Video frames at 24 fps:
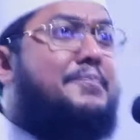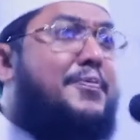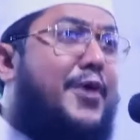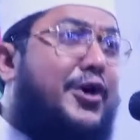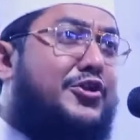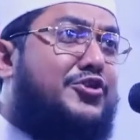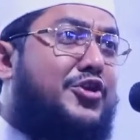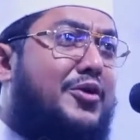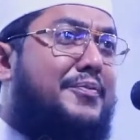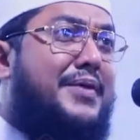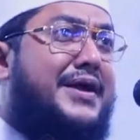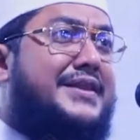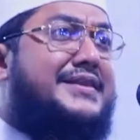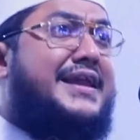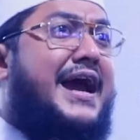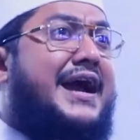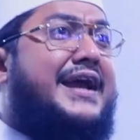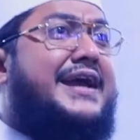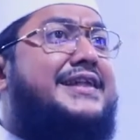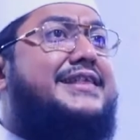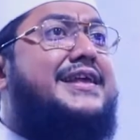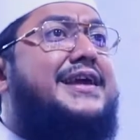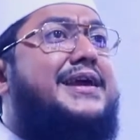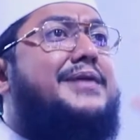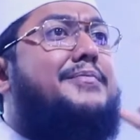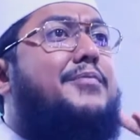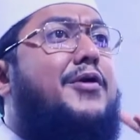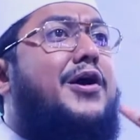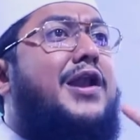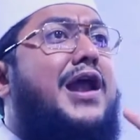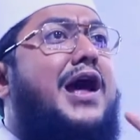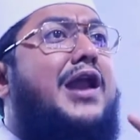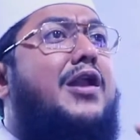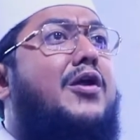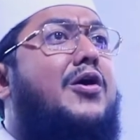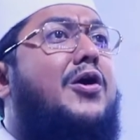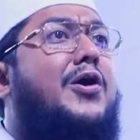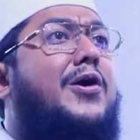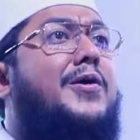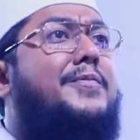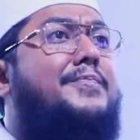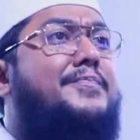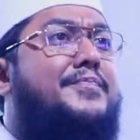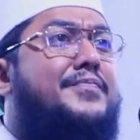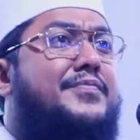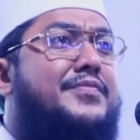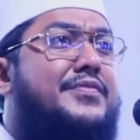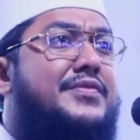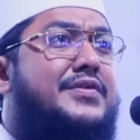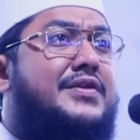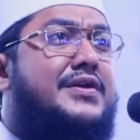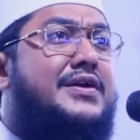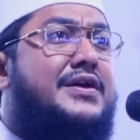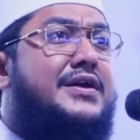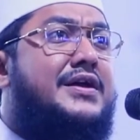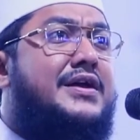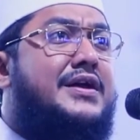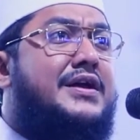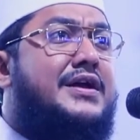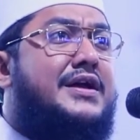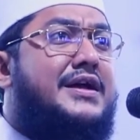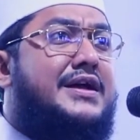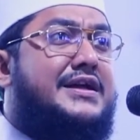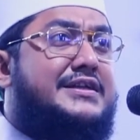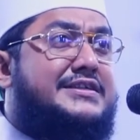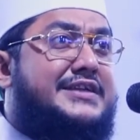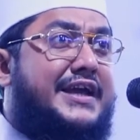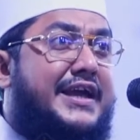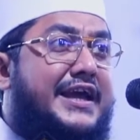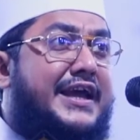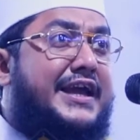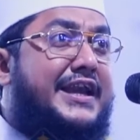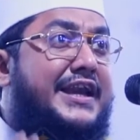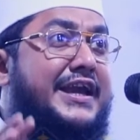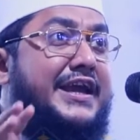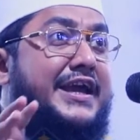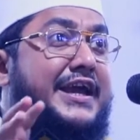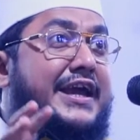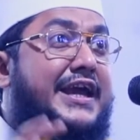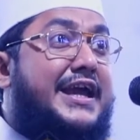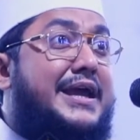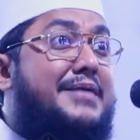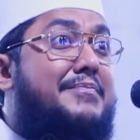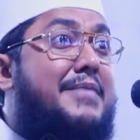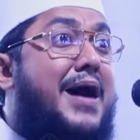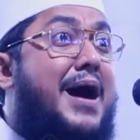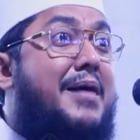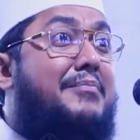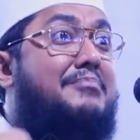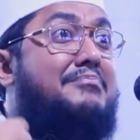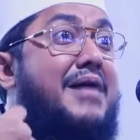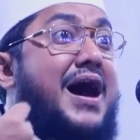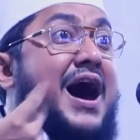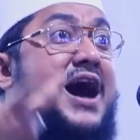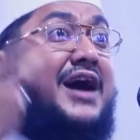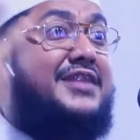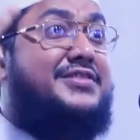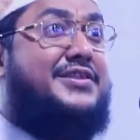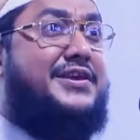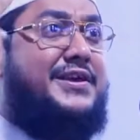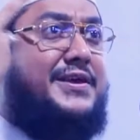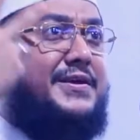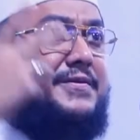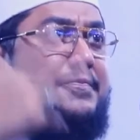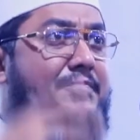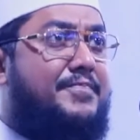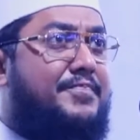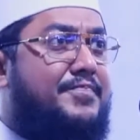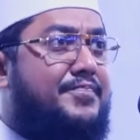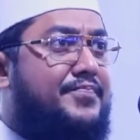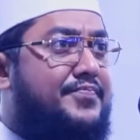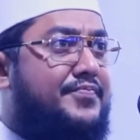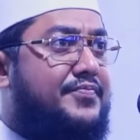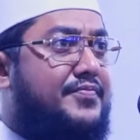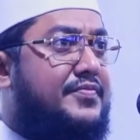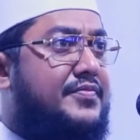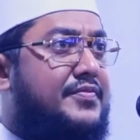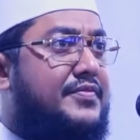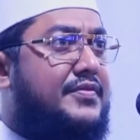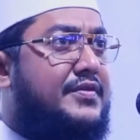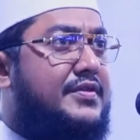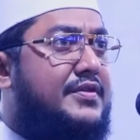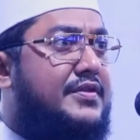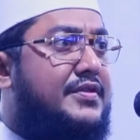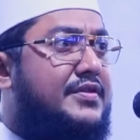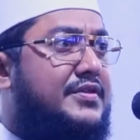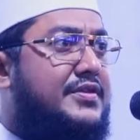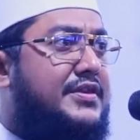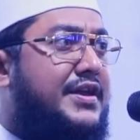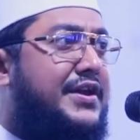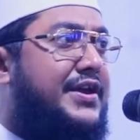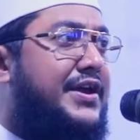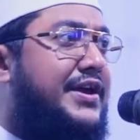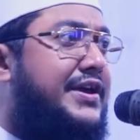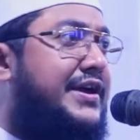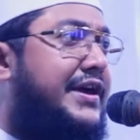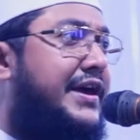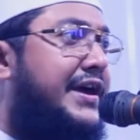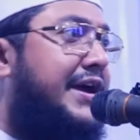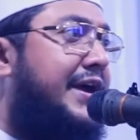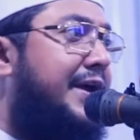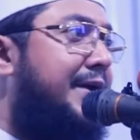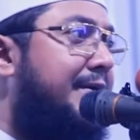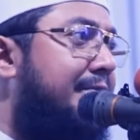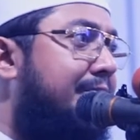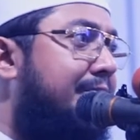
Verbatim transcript: প্রথমে তাকে দিয়ে বলালো যে ইনি ইমাম মাহাদি তিনি কি